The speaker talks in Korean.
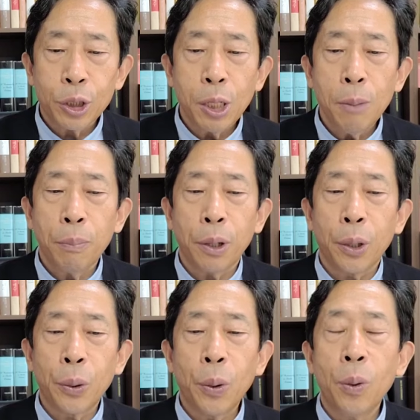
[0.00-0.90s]

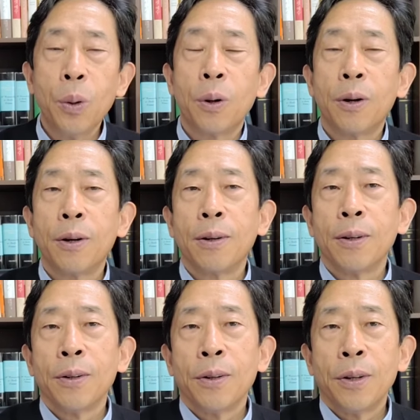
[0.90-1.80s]
실패로
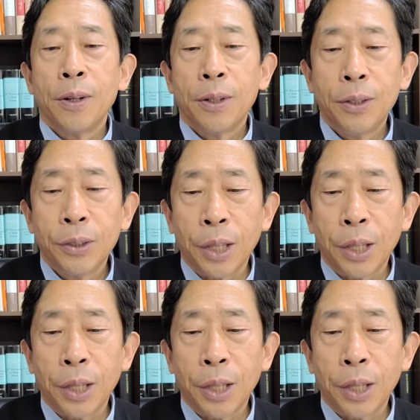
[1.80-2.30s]
그